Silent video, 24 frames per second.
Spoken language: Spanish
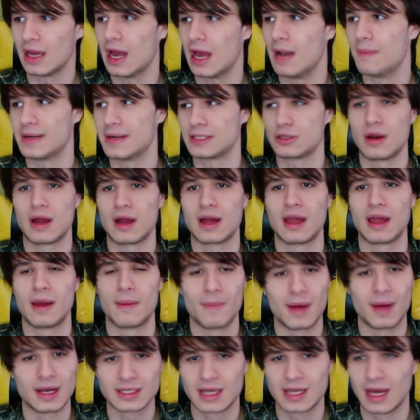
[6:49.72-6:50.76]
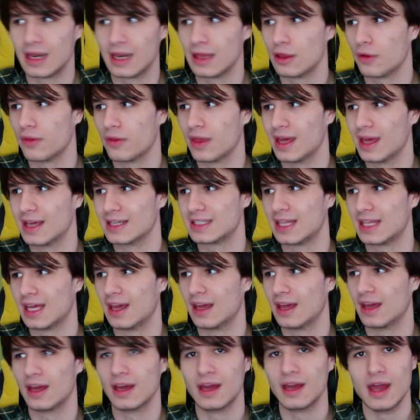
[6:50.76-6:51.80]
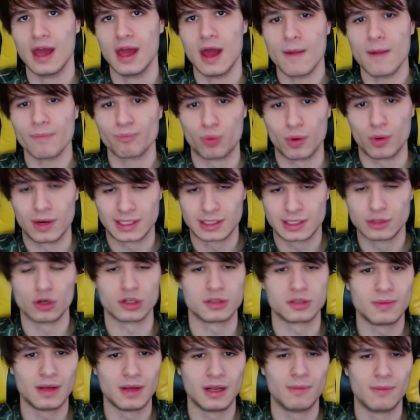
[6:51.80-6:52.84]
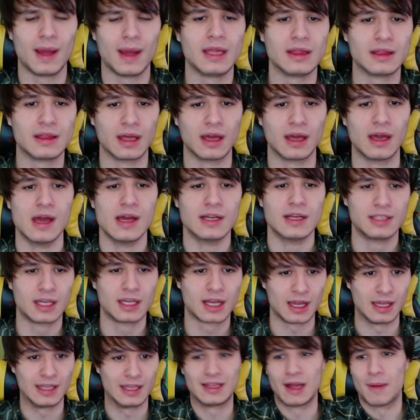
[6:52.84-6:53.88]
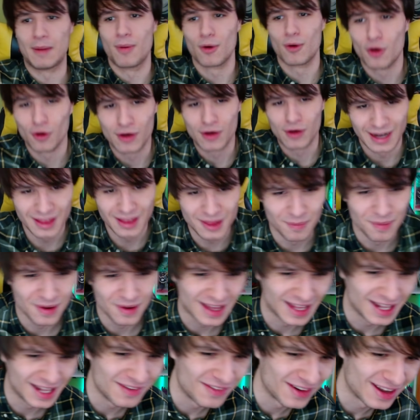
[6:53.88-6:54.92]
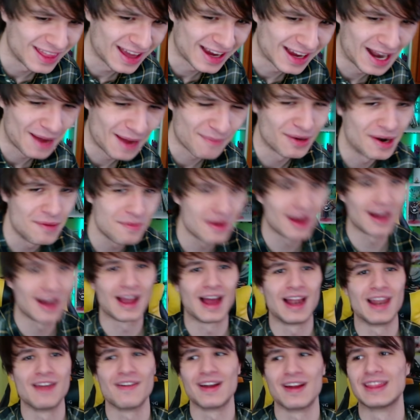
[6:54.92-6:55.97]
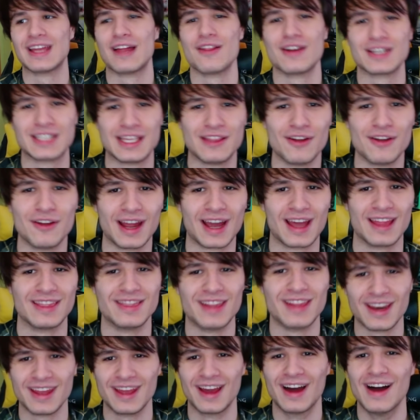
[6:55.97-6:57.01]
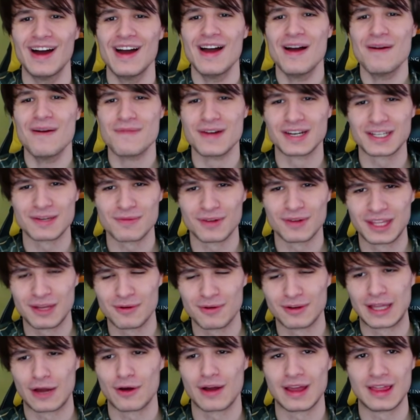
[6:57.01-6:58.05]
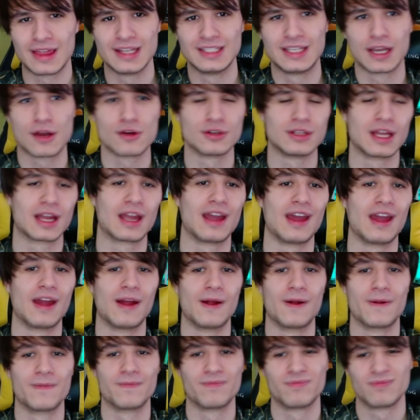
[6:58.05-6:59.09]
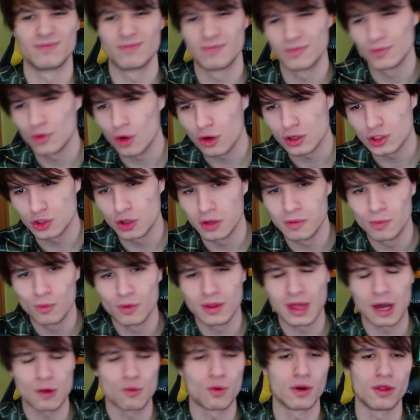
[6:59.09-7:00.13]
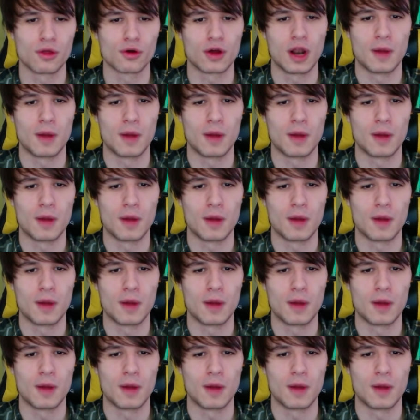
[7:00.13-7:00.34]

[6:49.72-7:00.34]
el personaje más querido de este pues 2020. y tampoco querido, porque de verdad que la polémica que ha levantado ha sido legendaria. Por ese motivo tengo que decir, chicos, de que no estoy muy de acuerdo con la